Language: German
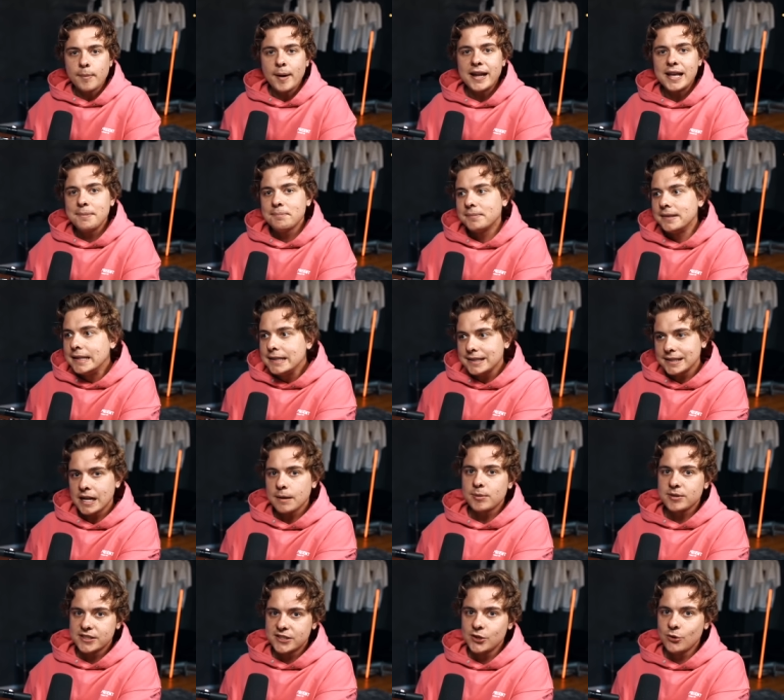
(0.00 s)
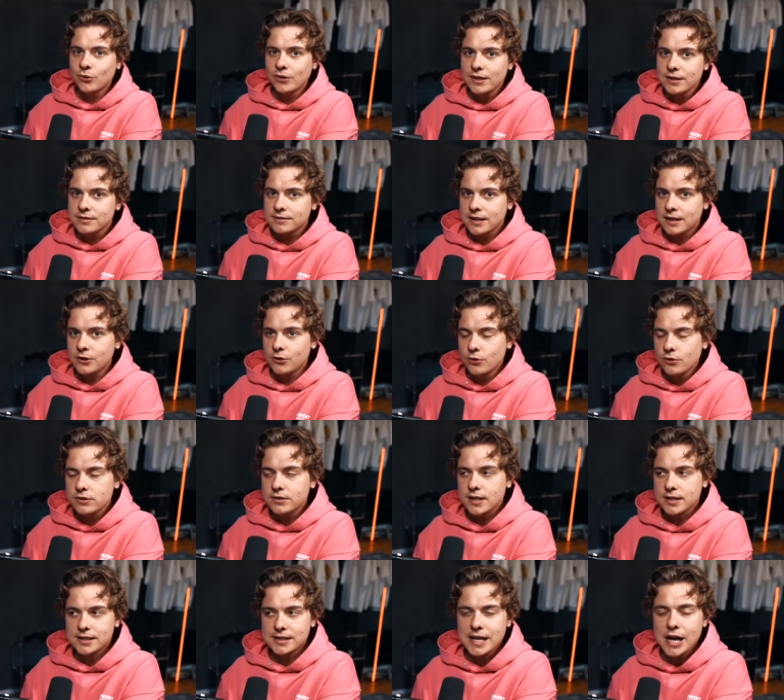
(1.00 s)
wenn man eben nicht in einer Beziehung ist, dann
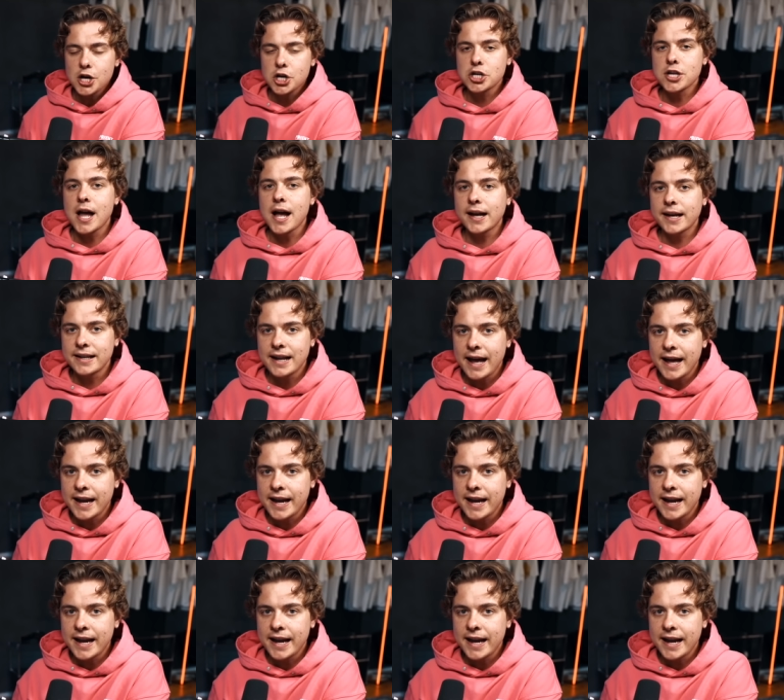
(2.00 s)
löst das sehr stark in